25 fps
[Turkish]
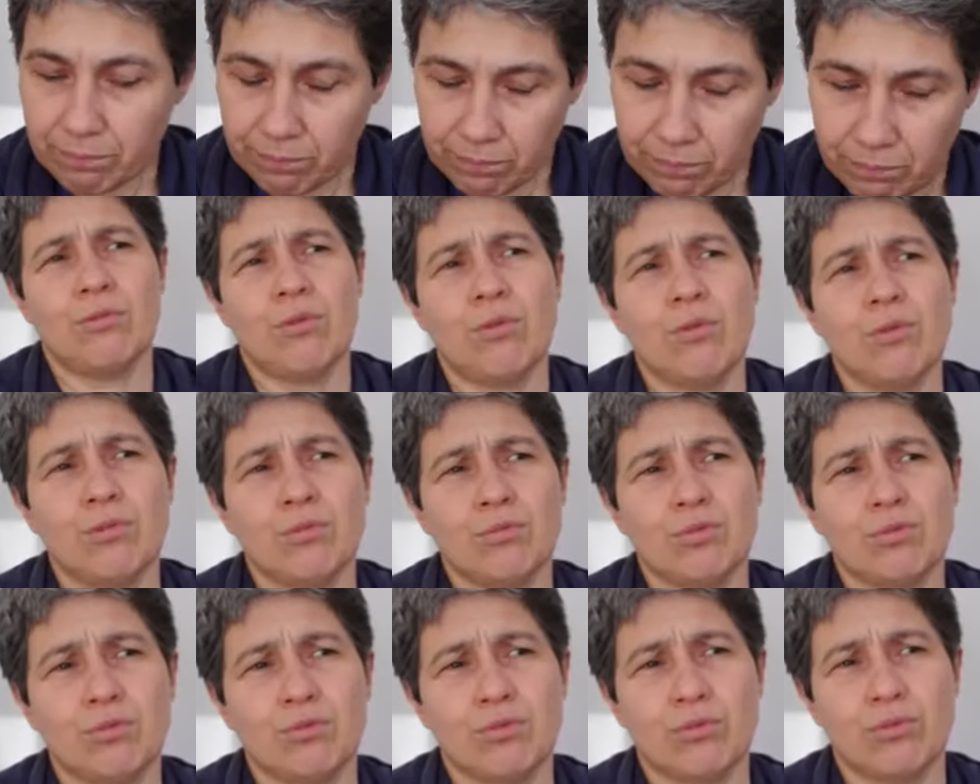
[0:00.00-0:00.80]

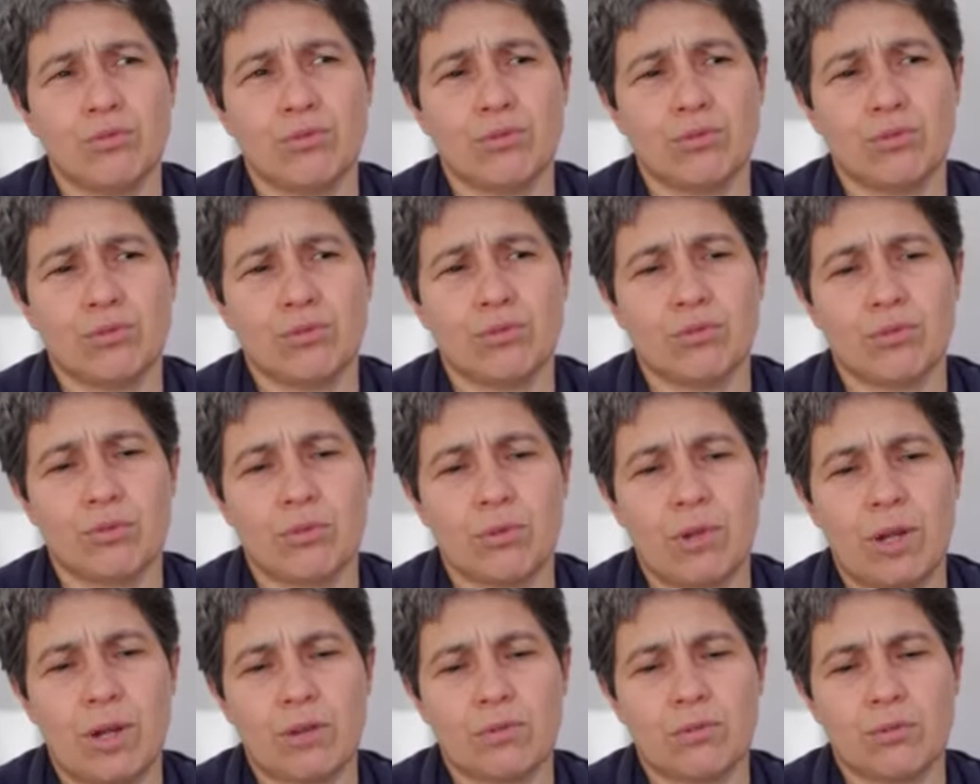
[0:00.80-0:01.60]
Olumsuz
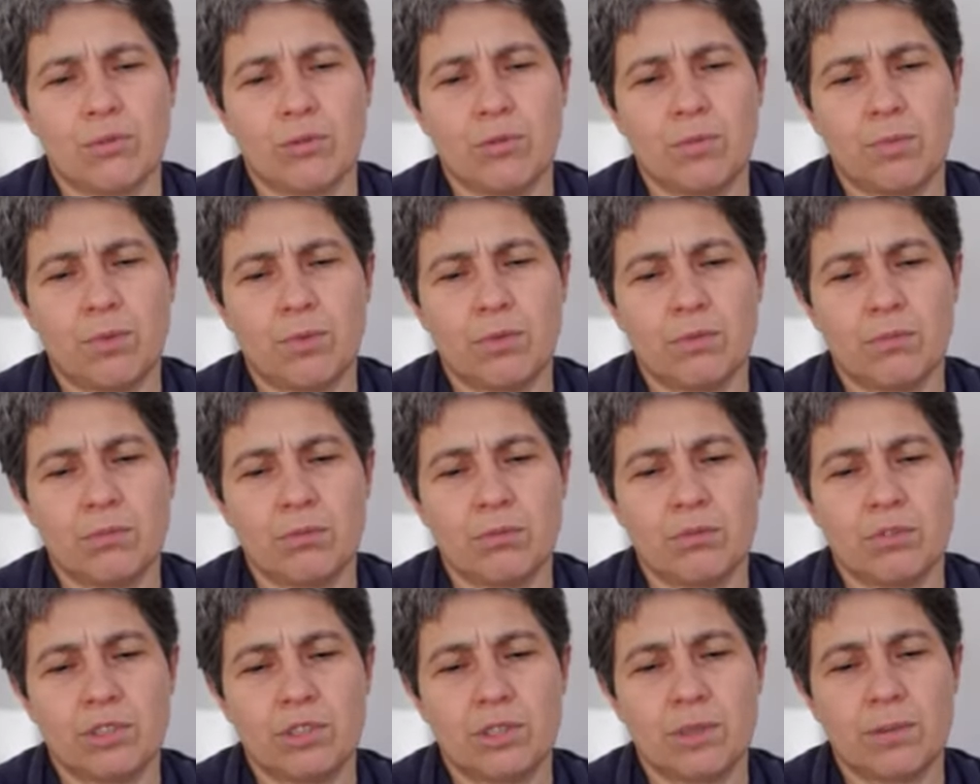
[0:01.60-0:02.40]
sorular sorup
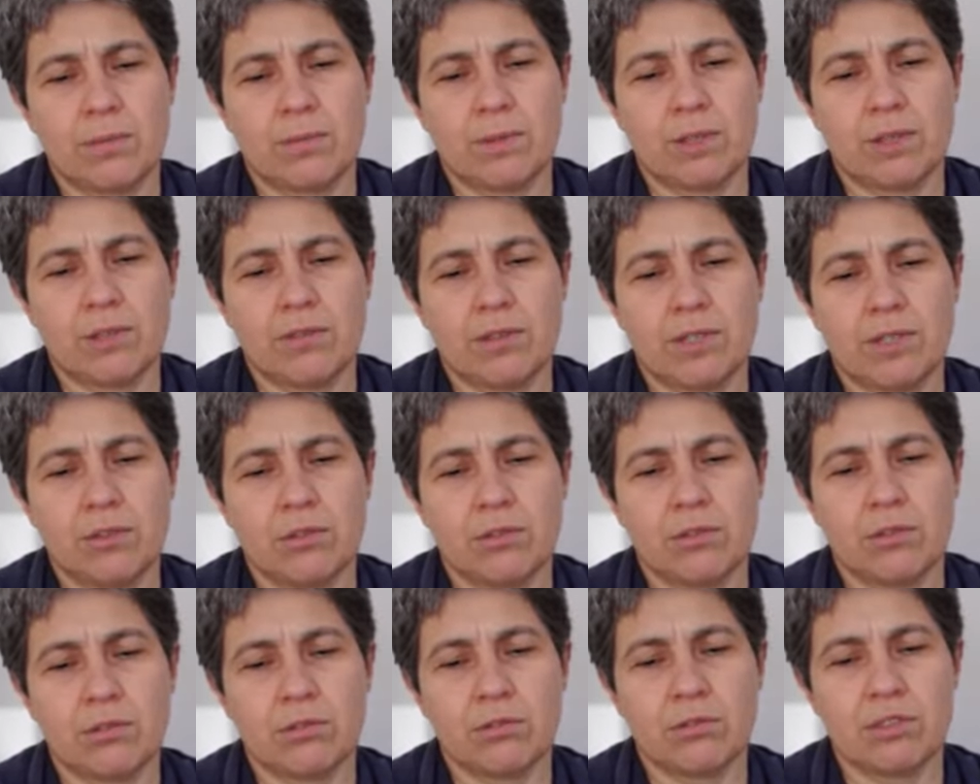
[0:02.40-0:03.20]
olumsuz cevaplar
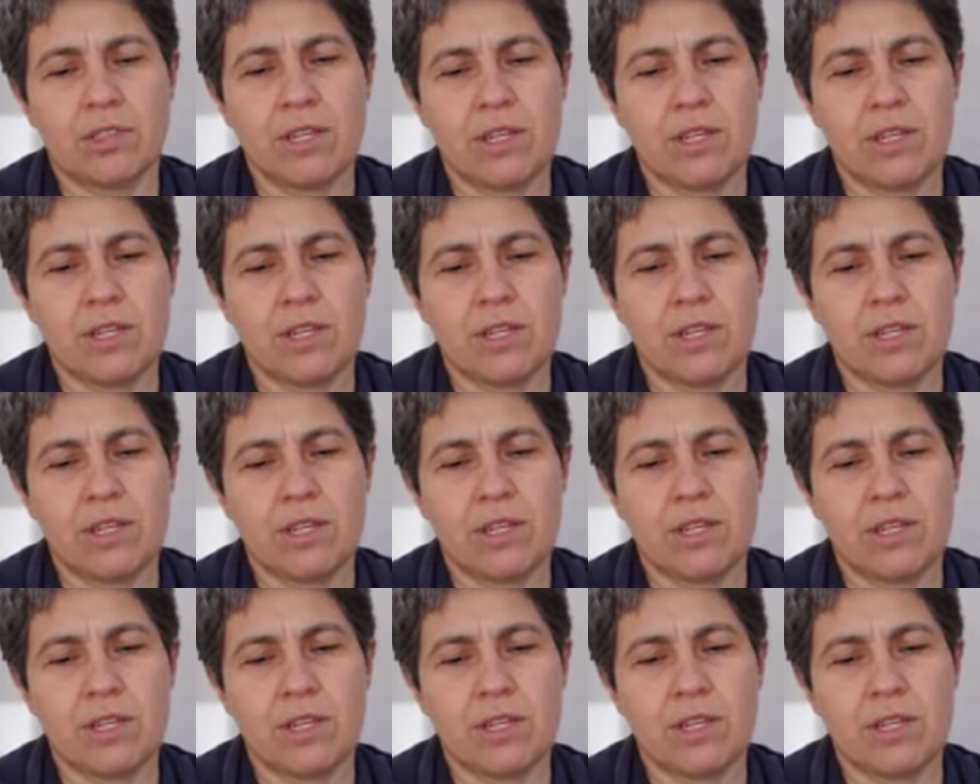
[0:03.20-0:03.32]
veriyoruz.